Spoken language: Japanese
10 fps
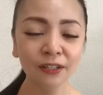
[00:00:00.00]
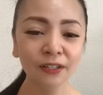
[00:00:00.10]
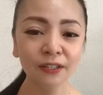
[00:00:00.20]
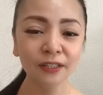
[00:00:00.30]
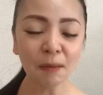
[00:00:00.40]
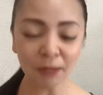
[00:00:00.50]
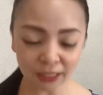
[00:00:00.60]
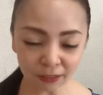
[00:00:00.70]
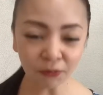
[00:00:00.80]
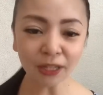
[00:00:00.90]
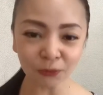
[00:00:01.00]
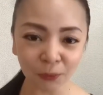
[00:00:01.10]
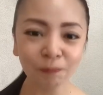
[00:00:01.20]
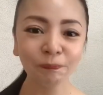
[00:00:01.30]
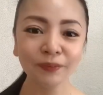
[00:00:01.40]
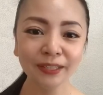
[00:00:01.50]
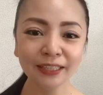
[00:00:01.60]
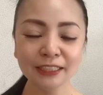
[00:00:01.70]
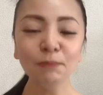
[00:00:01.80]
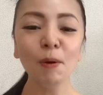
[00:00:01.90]
なめてんのかとい
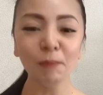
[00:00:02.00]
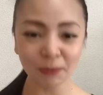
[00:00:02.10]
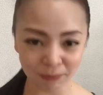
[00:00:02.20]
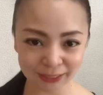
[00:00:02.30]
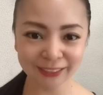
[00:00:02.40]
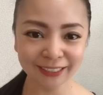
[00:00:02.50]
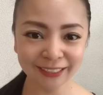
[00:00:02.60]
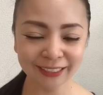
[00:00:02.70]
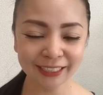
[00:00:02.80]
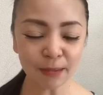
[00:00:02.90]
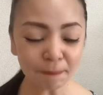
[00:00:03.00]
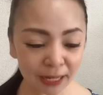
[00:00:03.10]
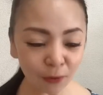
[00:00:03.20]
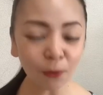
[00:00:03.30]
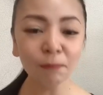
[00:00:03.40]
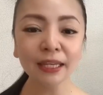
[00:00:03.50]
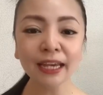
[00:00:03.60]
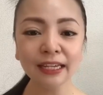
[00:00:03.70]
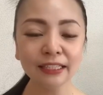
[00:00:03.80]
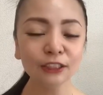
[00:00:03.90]
つも思いますやっぱりお見
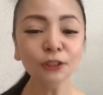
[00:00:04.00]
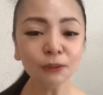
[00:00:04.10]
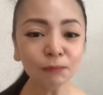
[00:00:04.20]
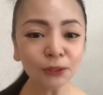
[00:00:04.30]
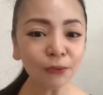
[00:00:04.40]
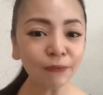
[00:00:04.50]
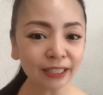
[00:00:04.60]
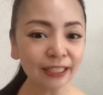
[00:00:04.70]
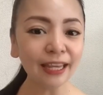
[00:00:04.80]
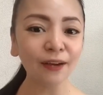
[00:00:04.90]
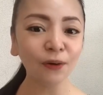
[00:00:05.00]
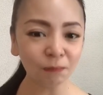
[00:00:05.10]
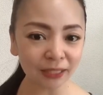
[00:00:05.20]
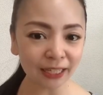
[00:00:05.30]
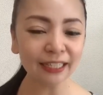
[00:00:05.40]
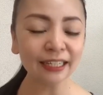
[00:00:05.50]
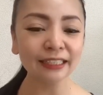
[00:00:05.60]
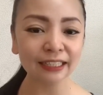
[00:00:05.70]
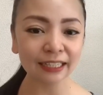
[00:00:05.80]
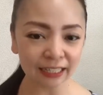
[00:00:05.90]
合いズームとはいえお見合いなん
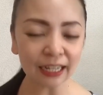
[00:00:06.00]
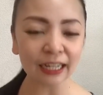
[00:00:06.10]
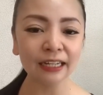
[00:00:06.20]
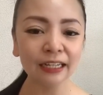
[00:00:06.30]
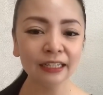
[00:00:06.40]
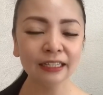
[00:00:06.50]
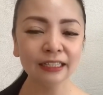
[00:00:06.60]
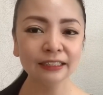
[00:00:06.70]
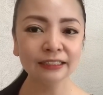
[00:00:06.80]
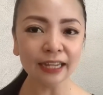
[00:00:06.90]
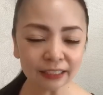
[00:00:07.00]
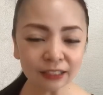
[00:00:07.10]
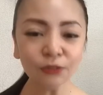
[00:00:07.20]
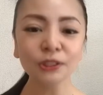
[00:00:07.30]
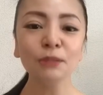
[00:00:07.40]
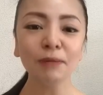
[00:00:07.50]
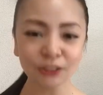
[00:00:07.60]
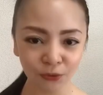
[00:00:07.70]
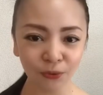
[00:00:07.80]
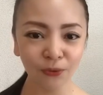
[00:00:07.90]
だからちゃんとしま
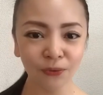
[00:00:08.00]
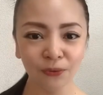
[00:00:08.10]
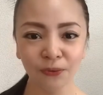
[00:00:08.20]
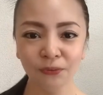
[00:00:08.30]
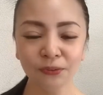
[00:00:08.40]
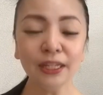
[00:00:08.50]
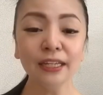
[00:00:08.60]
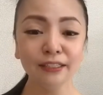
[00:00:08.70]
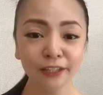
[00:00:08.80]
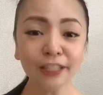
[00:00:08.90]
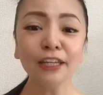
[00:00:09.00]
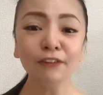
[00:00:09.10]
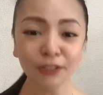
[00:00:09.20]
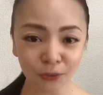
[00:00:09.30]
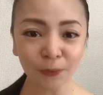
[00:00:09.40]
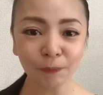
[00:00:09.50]
しょう普段やっていくでしょ